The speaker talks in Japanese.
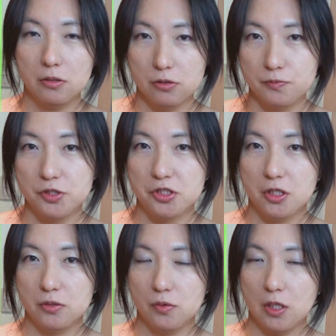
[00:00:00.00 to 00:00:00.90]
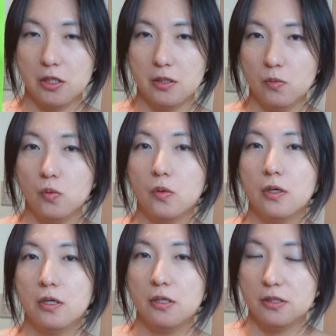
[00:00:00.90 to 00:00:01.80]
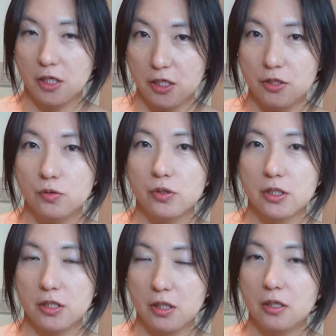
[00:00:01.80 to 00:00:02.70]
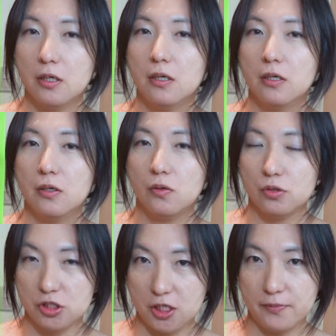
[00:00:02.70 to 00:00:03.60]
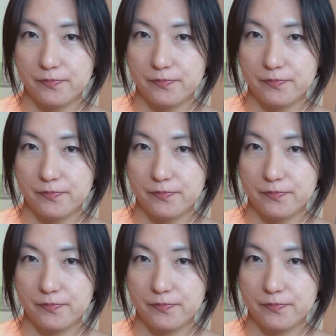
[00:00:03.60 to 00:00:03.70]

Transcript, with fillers: ルピシアの中でも代表的なお茶、